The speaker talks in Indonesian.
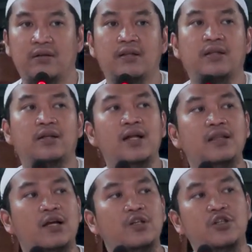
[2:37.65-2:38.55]
Dan
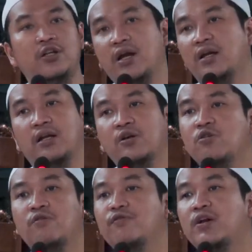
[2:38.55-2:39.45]
ternyata kesyirikan dan
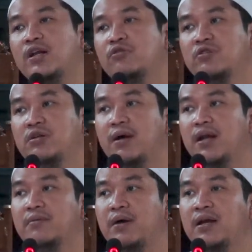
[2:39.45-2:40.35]
kekufuran itu di
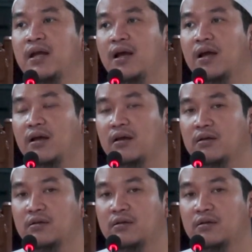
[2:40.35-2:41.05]
mana-mana.